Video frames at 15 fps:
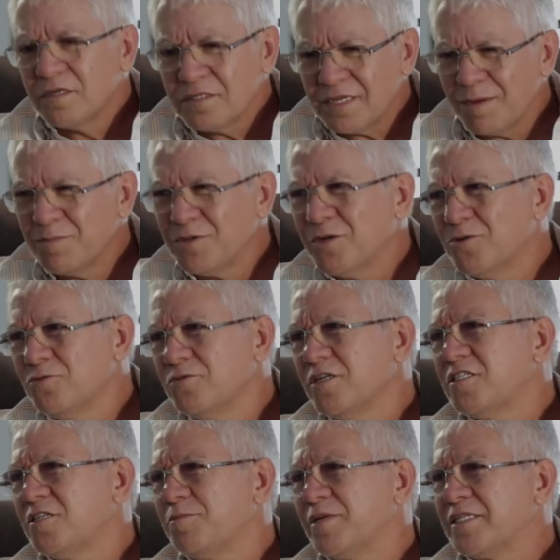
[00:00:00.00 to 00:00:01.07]
¿Sabe que
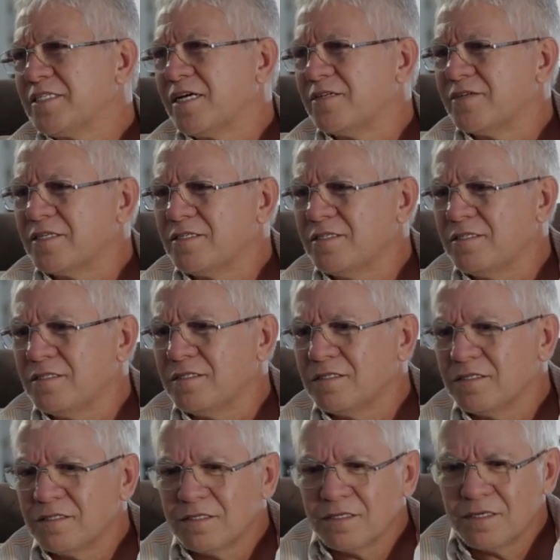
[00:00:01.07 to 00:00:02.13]
nunca lo había pensado
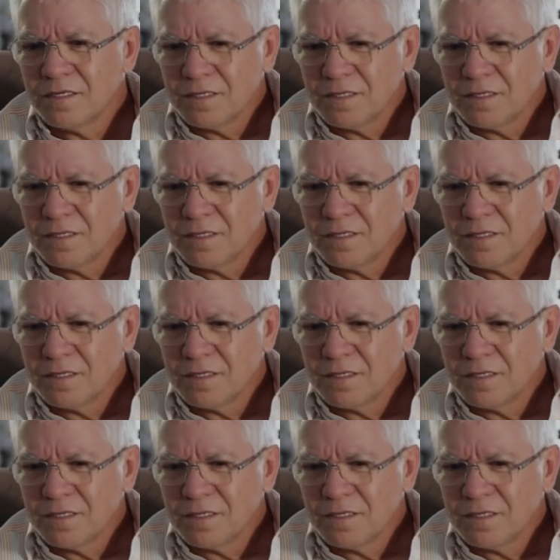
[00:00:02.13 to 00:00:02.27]
así?